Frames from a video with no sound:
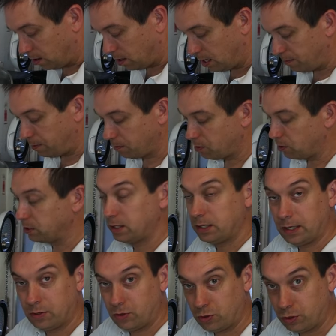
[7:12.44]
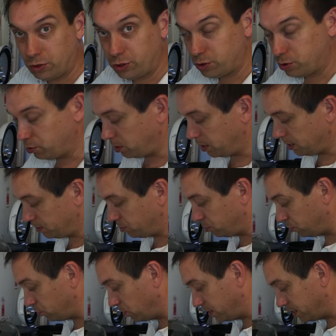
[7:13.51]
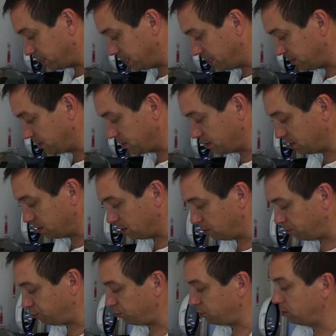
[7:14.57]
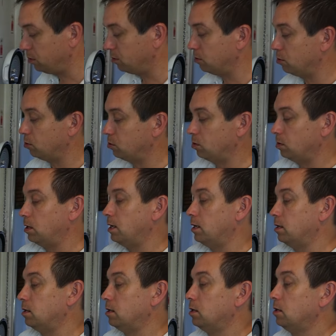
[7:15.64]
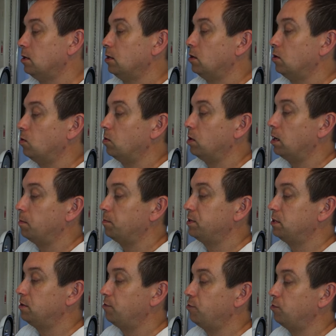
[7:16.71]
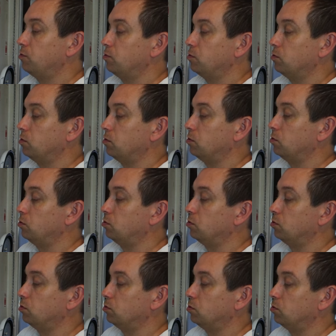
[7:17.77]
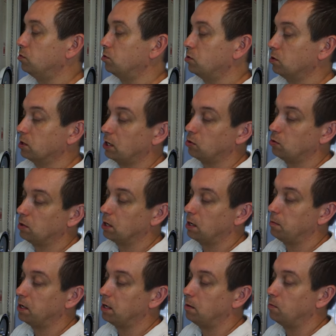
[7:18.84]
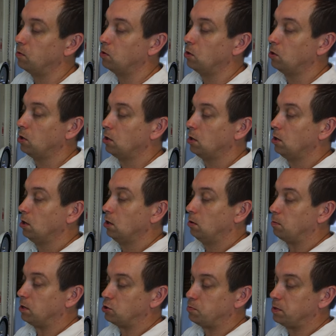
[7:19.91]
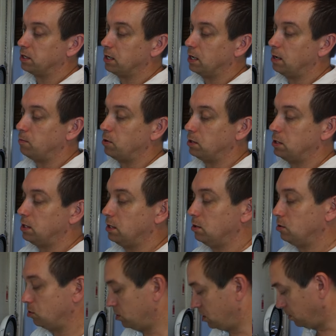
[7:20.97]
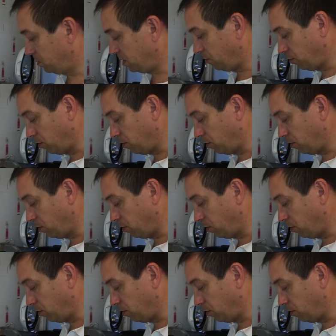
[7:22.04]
La même quantité de chocolat noisette. Et puis euh, là, on a un petit fond de 180 grammes également. Bah, je mettrai la moitié de ces petites